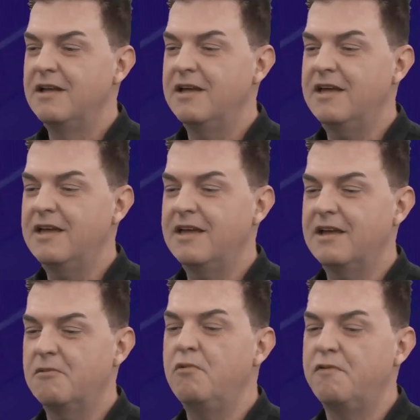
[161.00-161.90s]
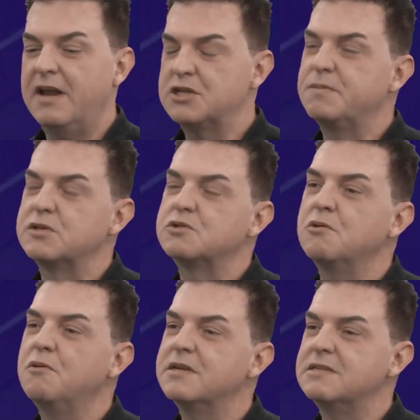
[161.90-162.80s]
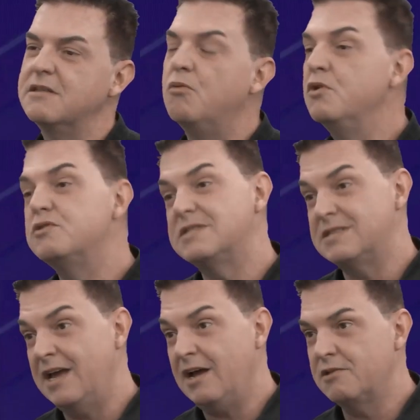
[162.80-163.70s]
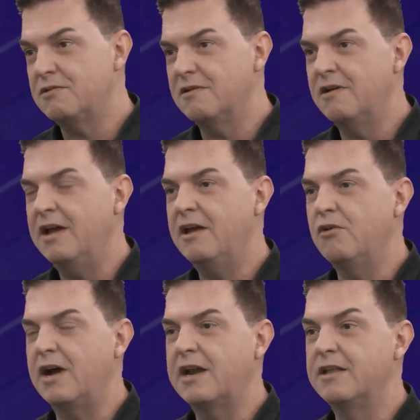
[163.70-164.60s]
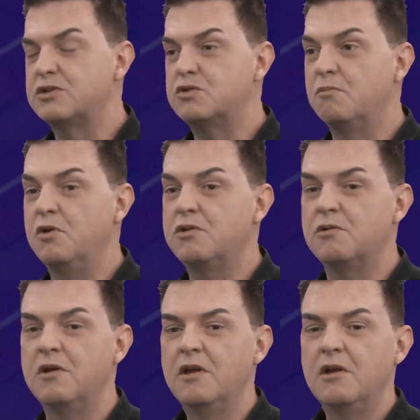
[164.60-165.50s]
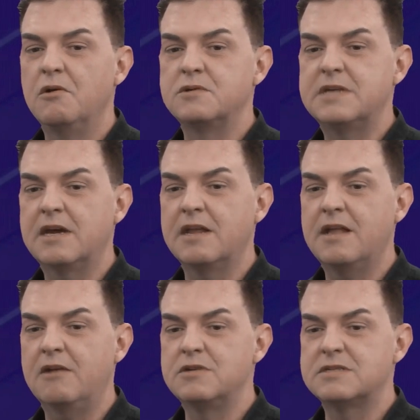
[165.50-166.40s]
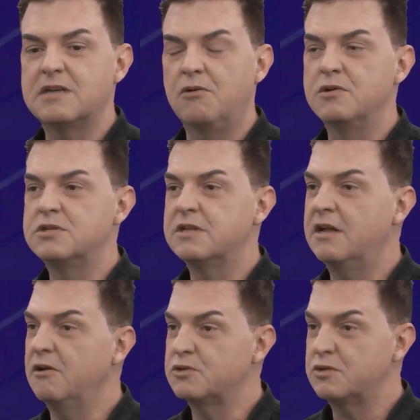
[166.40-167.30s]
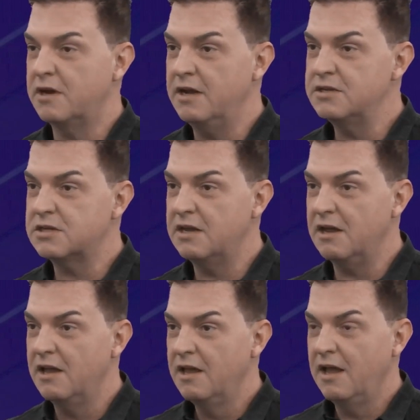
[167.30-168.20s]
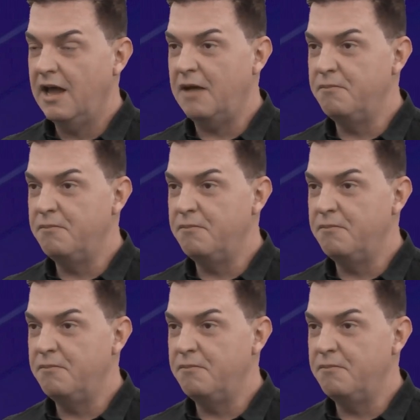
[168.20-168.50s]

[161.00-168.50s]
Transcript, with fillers: é, várias pessoas e deu muito certo, né? Uhum. eu agradeço muito o secretário de saúde Daniel Sorans, que. Era